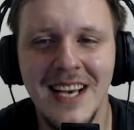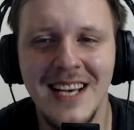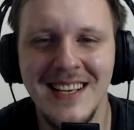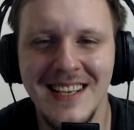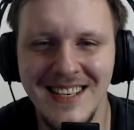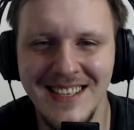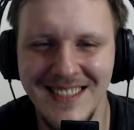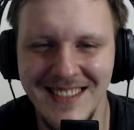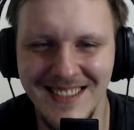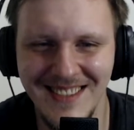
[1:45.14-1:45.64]
По
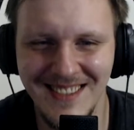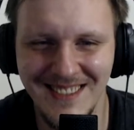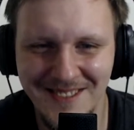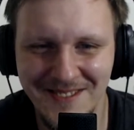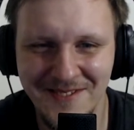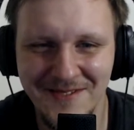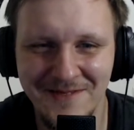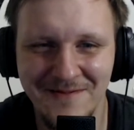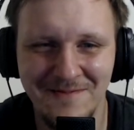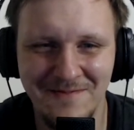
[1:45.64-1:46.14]
словам
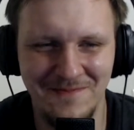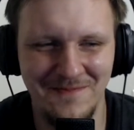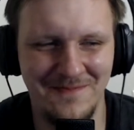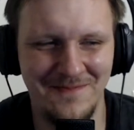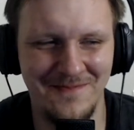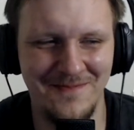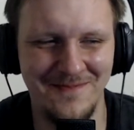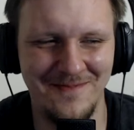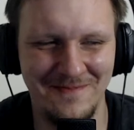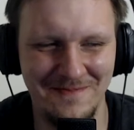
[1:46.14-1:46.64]
Владимира,
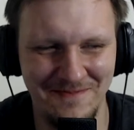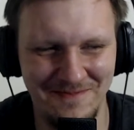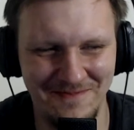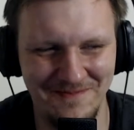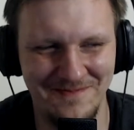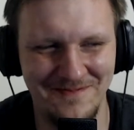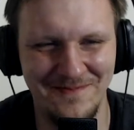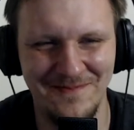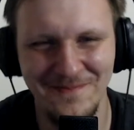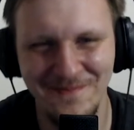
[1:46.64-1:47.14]
совсем скоро
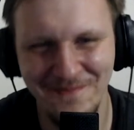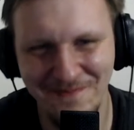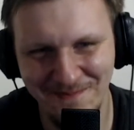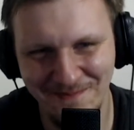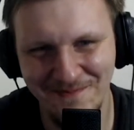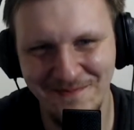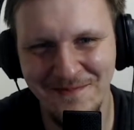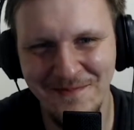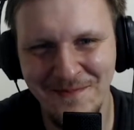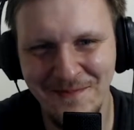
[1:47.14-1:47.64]
в меню
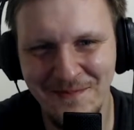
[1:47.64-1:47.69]
любого